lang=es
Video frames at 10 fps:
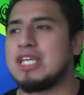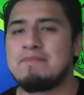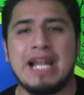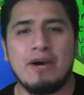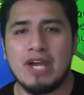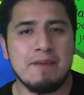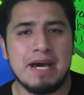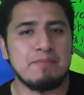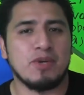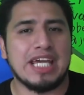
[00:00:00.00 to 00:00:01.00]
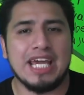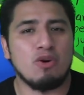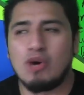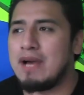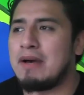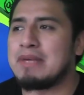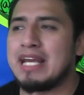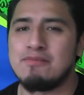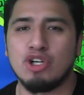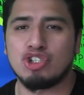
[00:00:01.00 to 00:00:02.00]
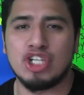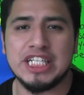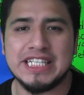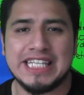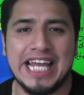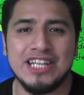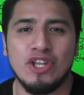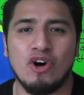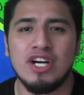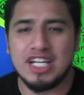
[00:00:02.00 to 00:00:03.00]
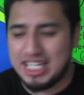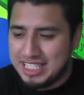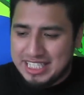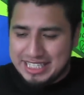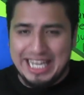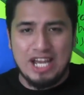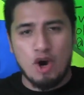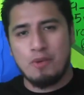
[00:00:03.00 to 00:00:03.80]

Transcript: siempre la voy a amar porque ahí jugaba mi hermoso Nintendo en esa tele